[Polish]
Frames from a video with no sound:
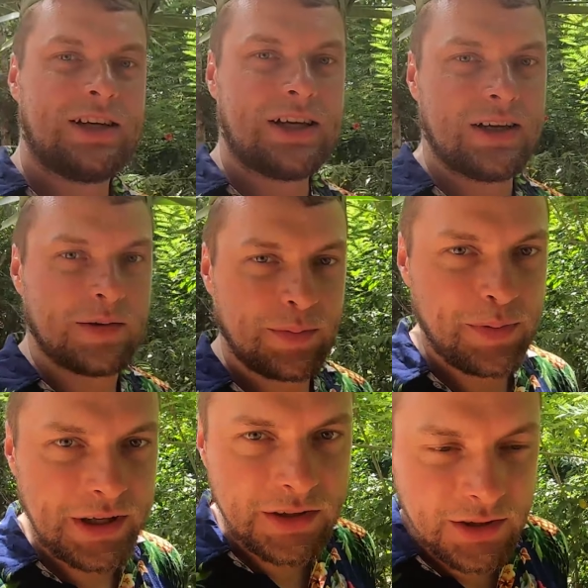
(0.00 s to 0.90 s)
E,
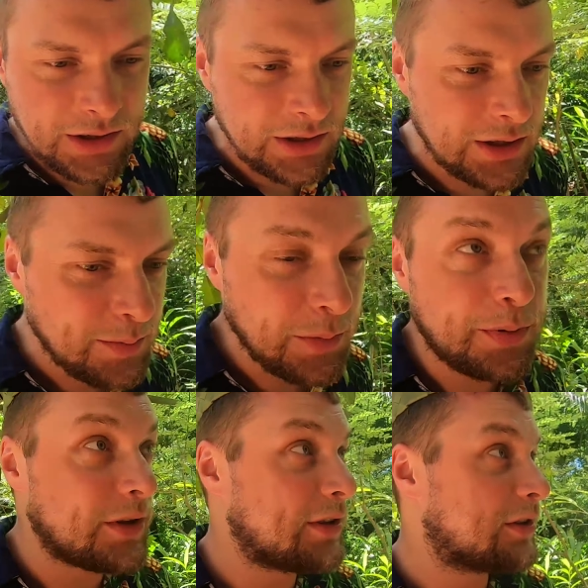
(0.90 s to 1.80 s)
pojedli,
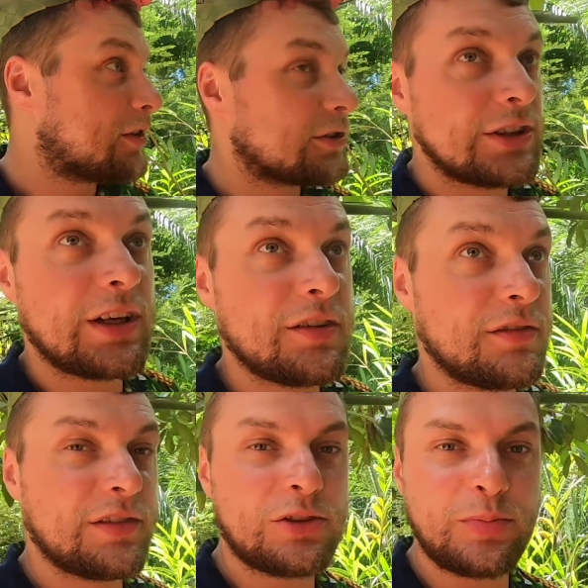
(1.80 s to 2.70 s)
popili, no to teraz na
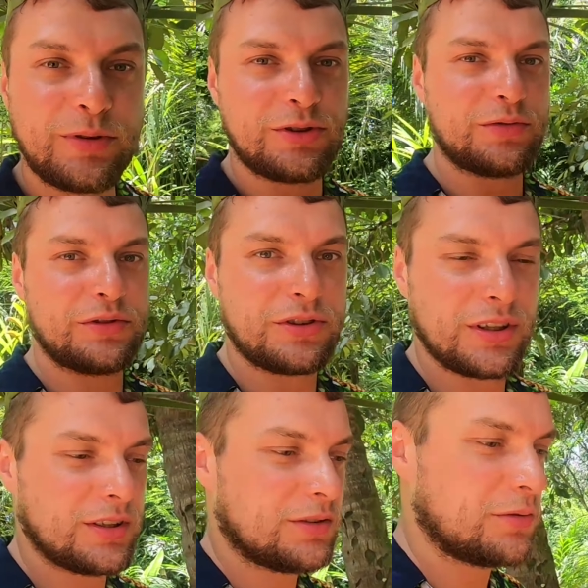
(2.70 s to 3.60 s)
zakupy oczywiście
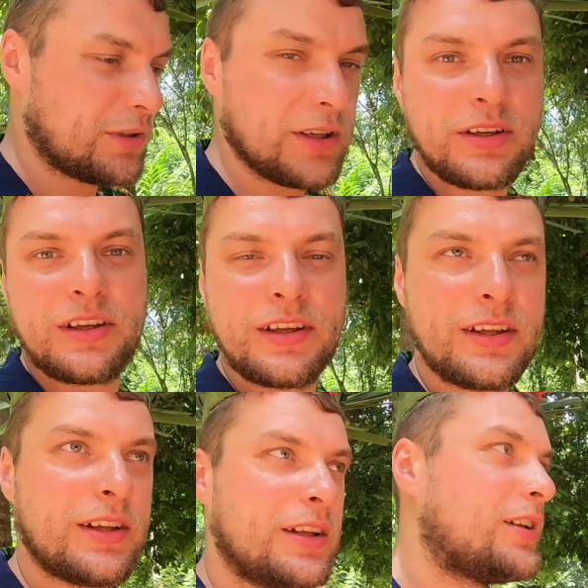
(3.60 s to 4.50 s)
tutaj,
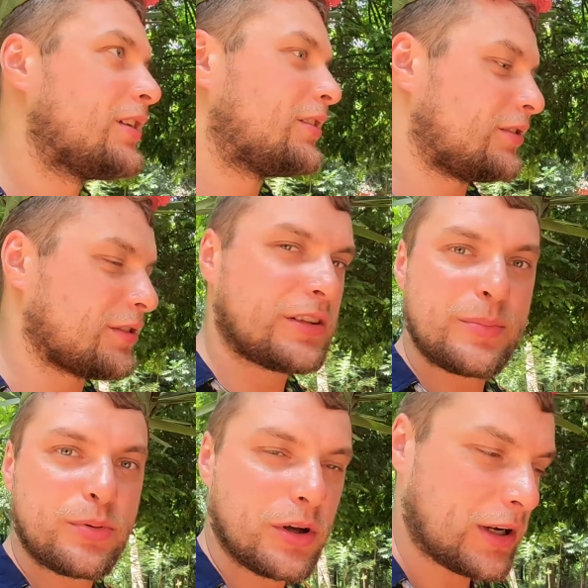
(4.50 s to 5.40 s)
do
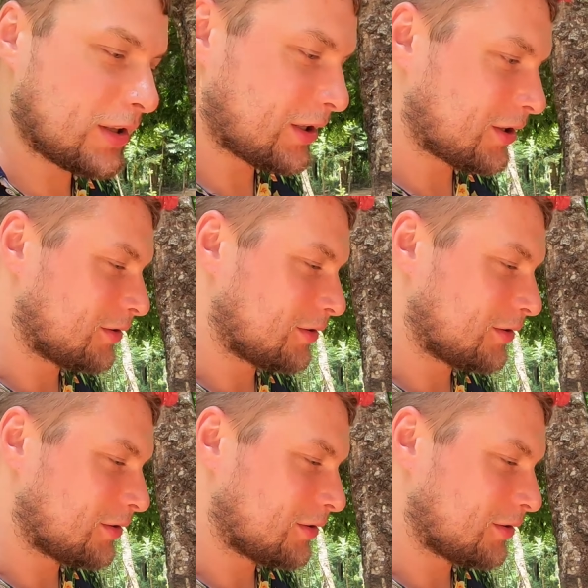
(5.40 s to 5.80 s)
sklepu lokalnego.